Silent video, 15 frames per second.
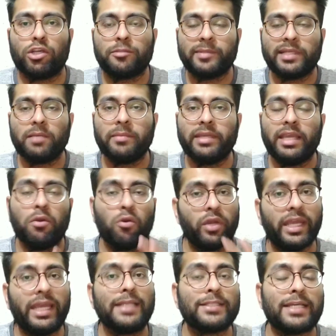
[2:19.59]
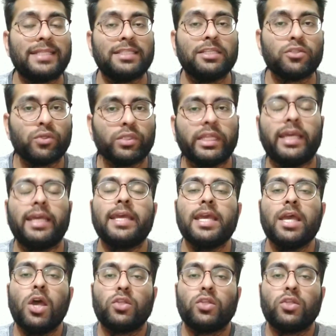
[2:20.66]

हॉस्पिटल में ये होने के चांसेस होते हैं